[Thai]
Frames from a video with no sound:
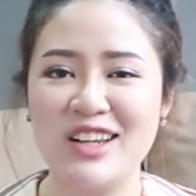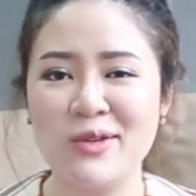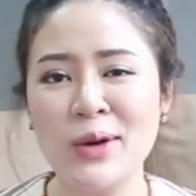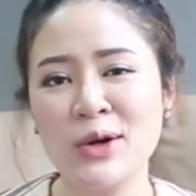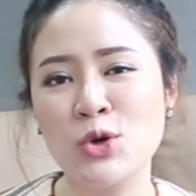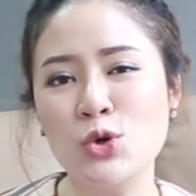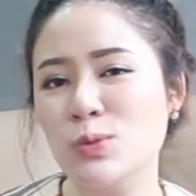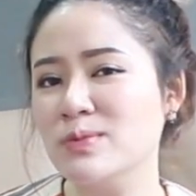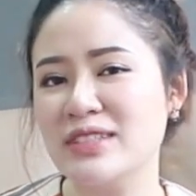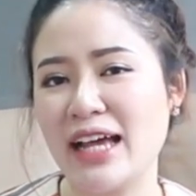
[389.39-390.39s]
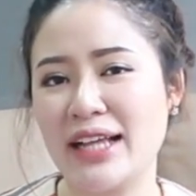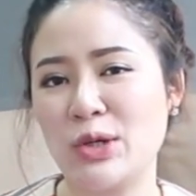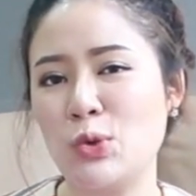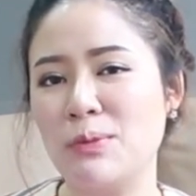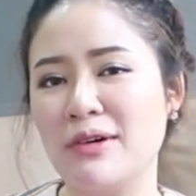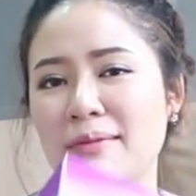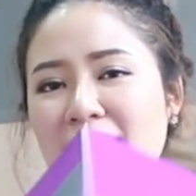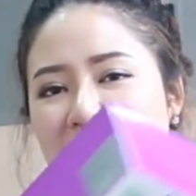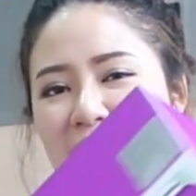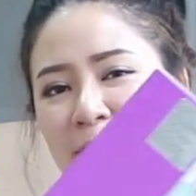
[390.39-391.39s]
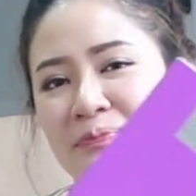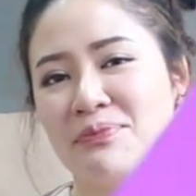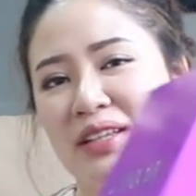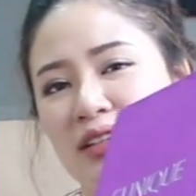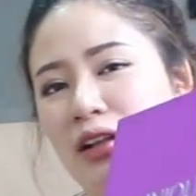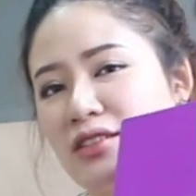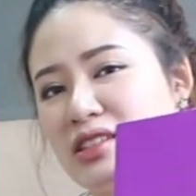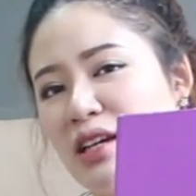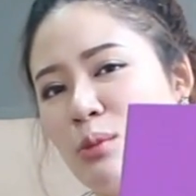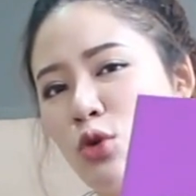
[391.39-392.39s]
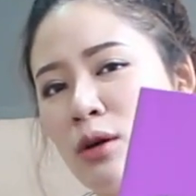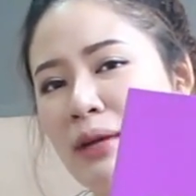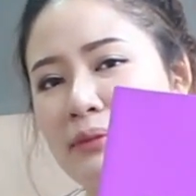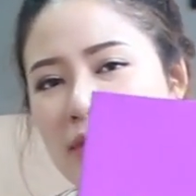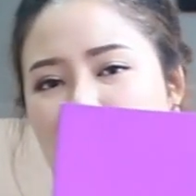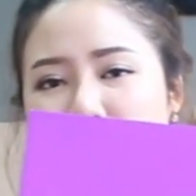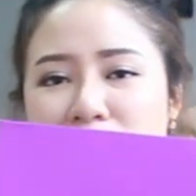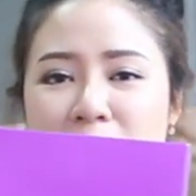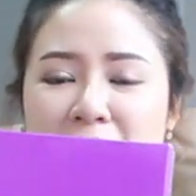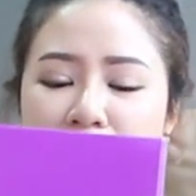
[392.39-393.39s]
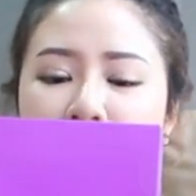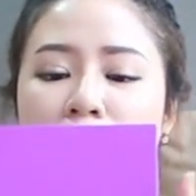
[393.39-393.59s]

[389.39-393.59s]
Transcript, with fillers: นี่นะว่าคุ้มแสนคุ้มมากๆเป็นกล่องสีม่วงแบบนี้จะเป็น